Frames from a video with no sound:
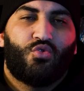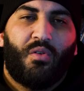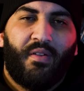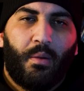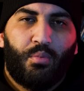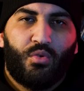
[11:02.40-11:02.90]
a
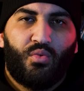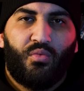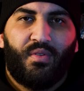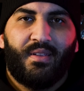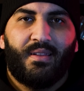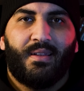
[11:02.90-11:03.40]
toujours fait un peu
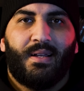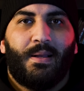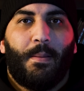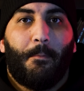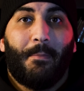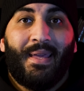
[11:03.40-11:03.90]
souffler.
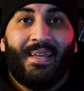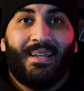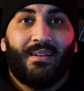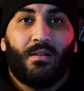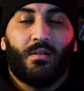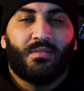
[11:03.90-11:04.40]

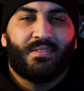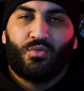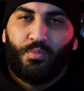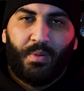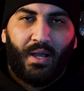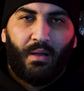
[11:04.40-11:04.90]
Mais euh, c'est un
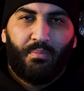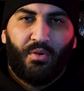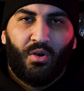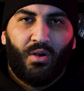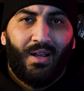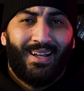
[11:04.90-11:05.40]
super
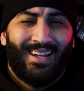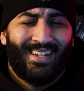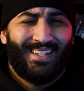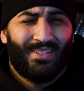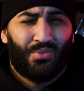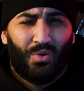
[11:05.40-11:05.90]
rappeur.
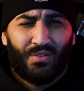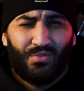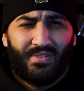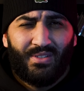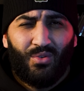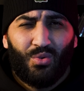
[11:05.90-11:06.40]
Avec les trois
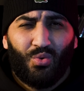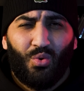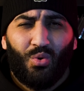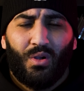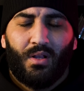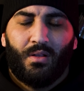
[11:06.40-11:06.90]
autres
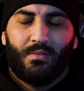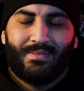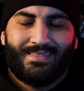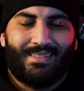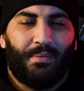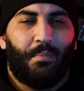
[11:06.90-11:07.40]
zigotos,
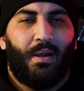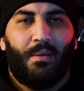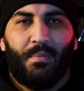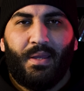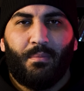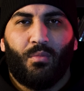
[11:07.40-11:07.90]
c'est pas
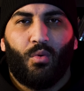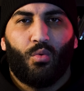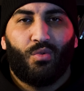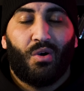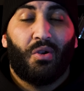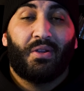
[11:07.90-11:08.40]
la même.
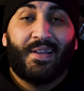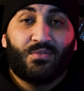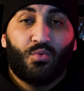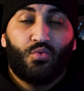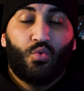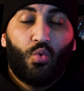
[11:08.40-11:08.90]
On aura
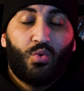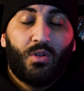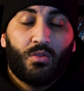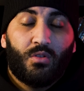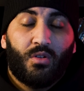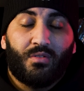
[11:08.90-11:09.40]
l'occasion du coup
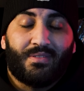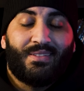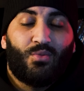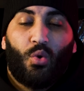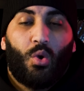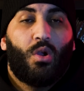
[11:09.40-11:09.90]
d'entendre
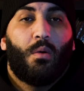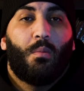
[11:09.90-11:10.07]
des trucs